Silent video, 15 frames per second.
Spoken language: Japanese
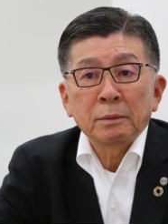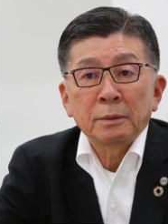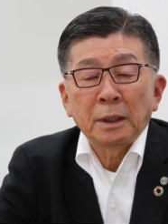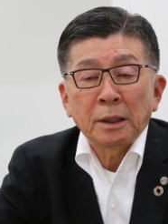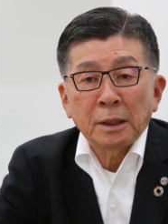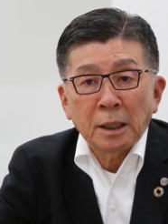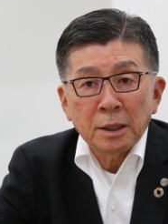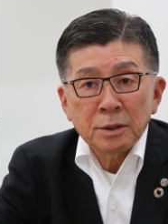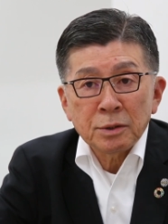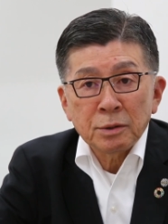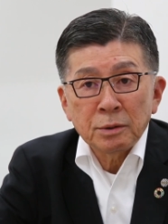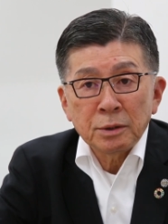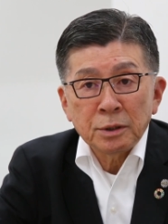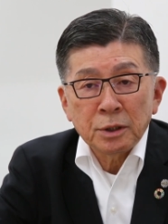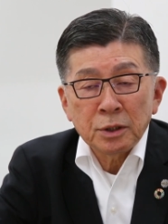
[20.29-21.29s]
電解
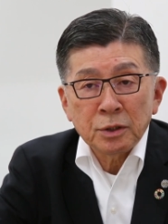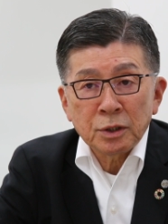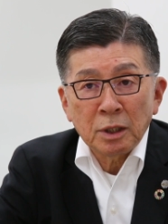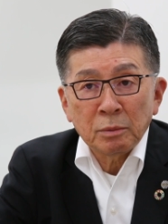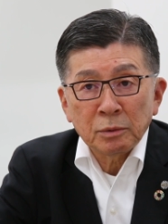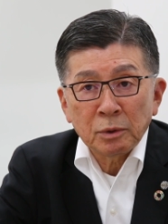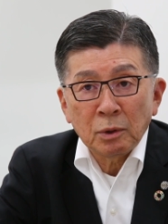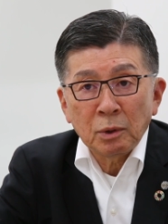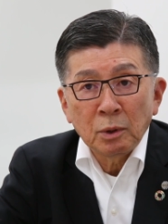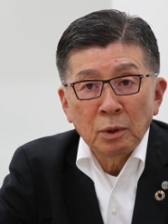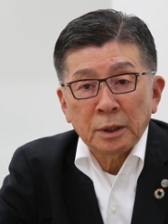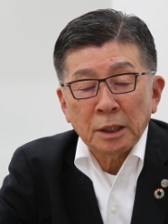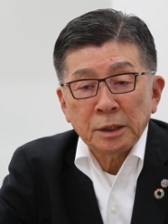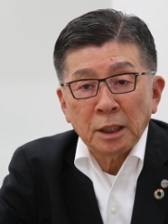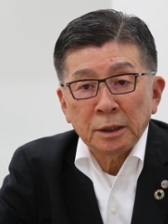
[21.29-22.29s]
水システムの
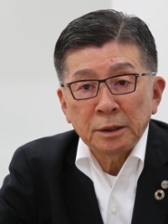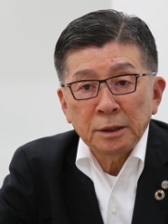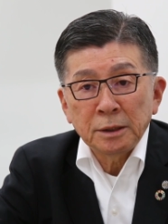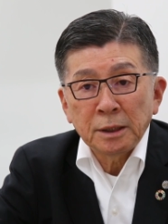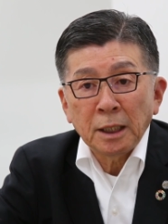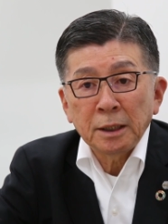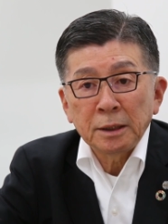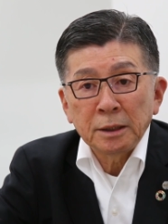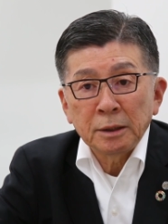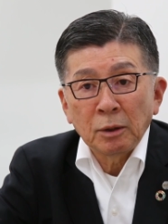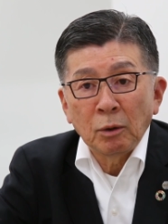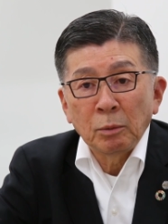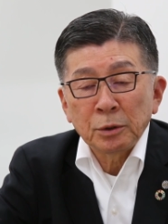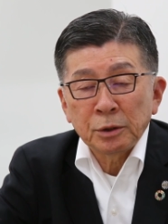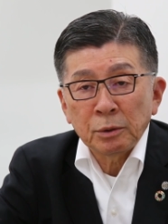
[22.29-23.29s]
他社にない
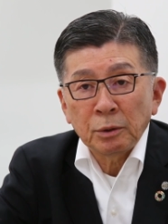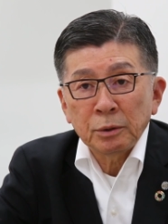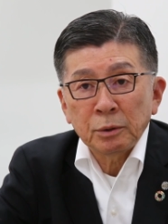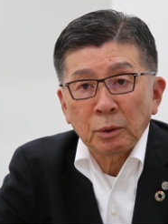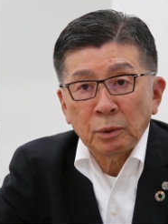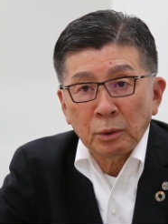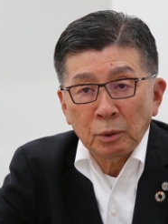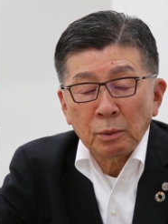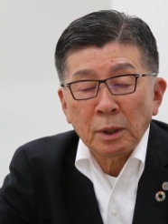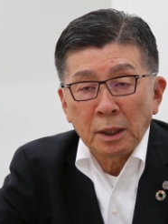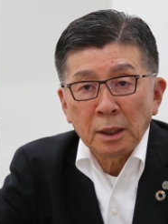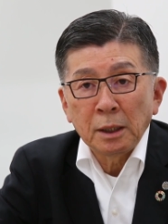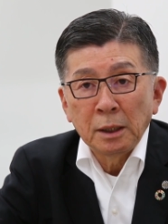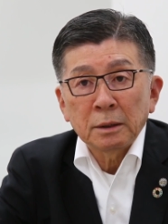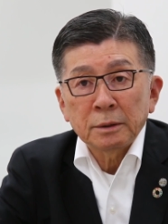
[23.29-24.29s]
面白いところ
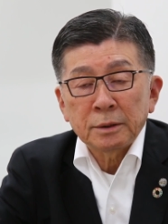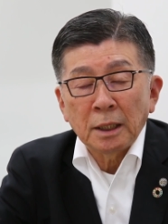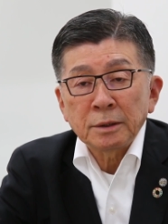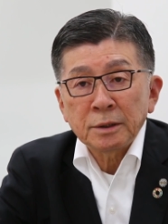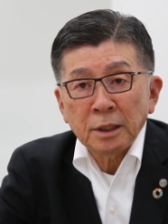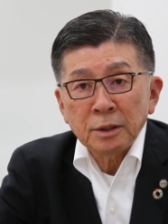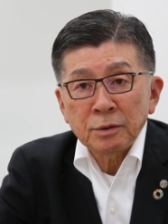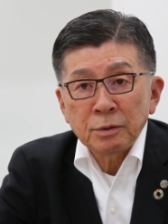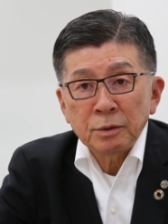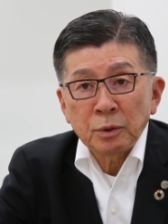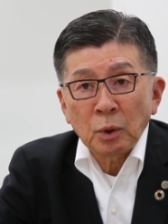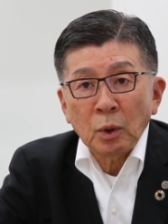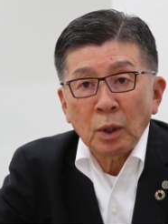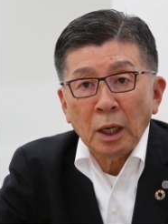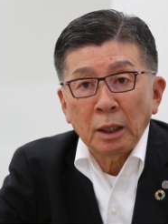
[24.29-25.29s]
は酸性水
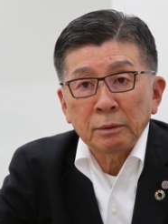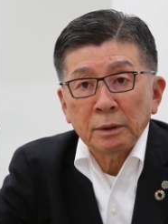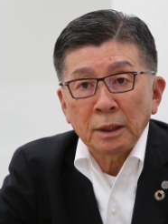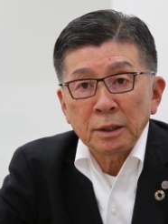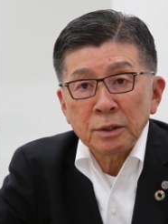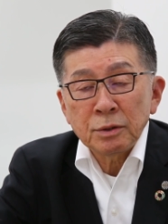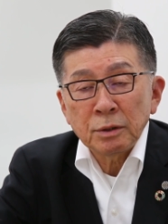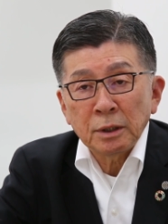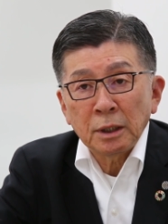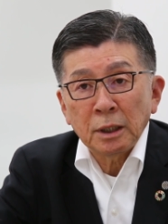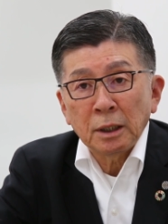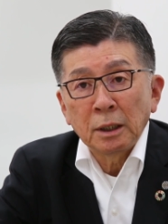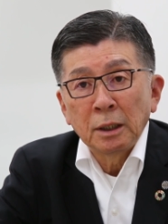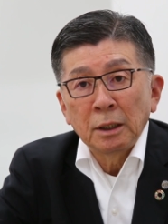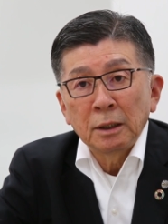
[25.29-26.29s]
とアルカリ水
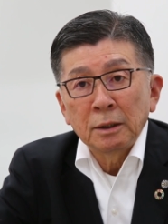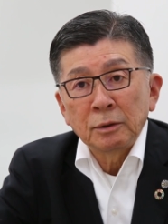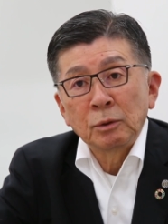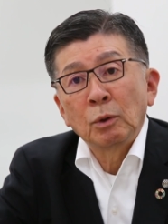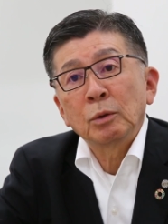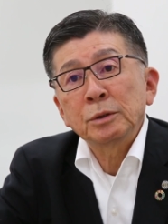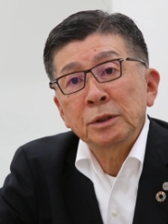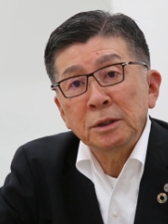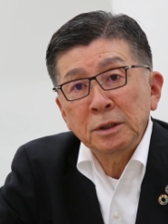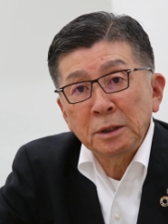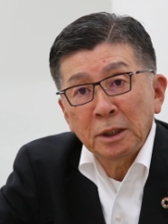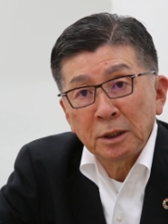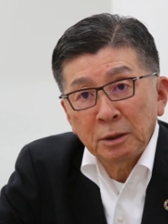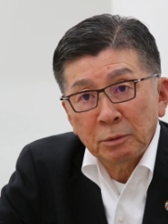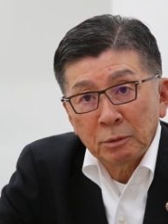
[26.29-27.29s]
が同時に
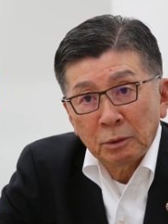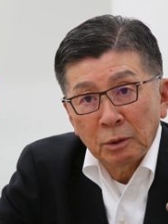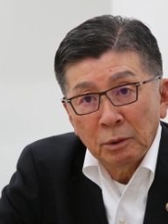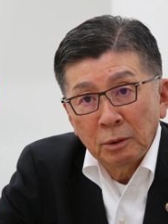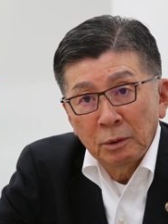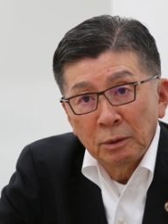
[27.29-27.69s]
できると。